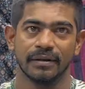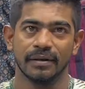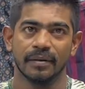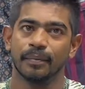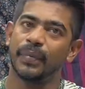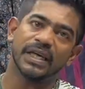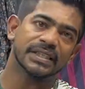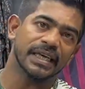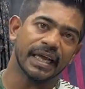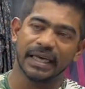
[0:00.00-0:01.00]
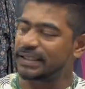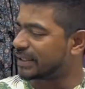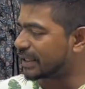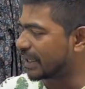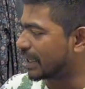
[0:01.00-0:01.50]
থাকবে পাঁচটা এক
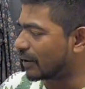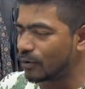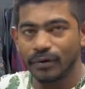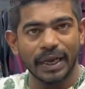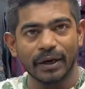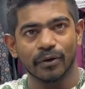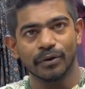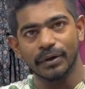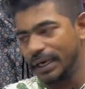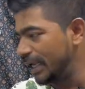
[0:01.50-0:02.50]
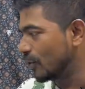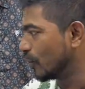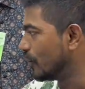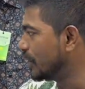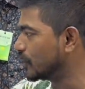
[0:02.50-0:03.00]
হাজার টাকায় কারণ এখন
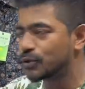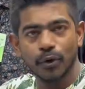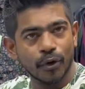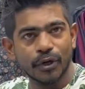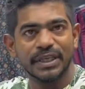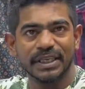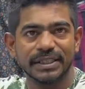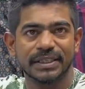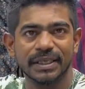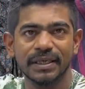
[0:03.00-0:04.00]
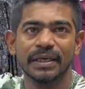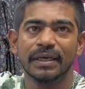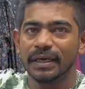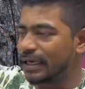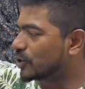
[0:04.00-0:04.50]
এগুলো একটু স্লো হয়ে যাচ্ছে
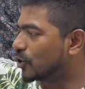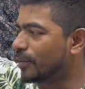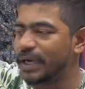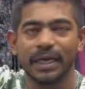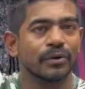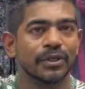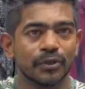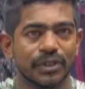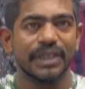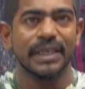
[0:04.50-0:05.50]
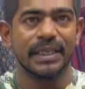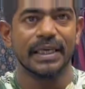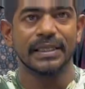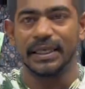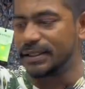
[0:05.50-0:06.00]
কারণ সবাই এখন একটু শীতের
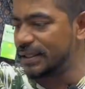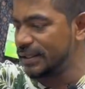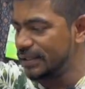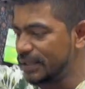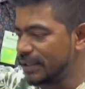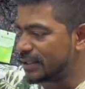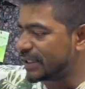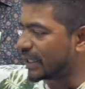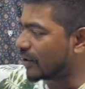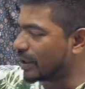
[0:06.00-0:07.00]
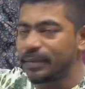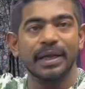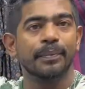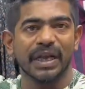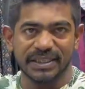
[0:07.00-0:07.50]
দিকে যাচ্ছে সেই কারণে আমরা
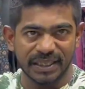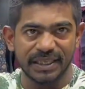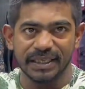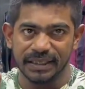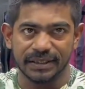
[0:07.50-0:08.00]
এই প্রাইসটা দিয়ে মানে দিচ্ছি